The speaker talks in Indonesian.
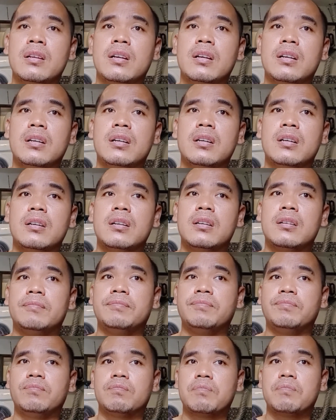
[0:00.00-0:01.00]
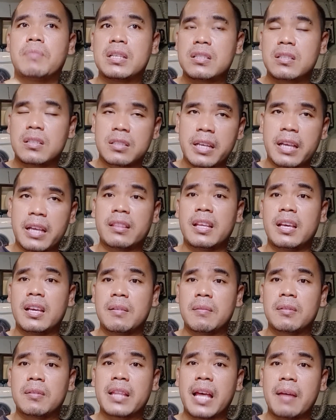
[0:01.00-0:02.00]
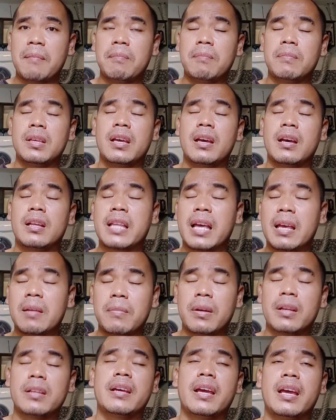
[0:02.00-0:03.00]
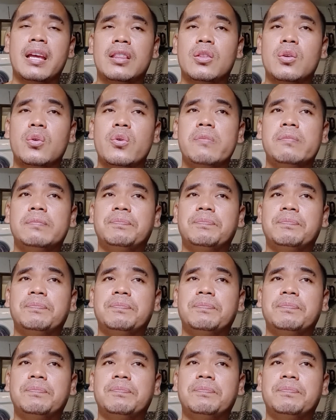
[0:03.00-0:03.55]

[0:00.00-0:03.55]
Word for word: eh, pas setting timenya timernya itu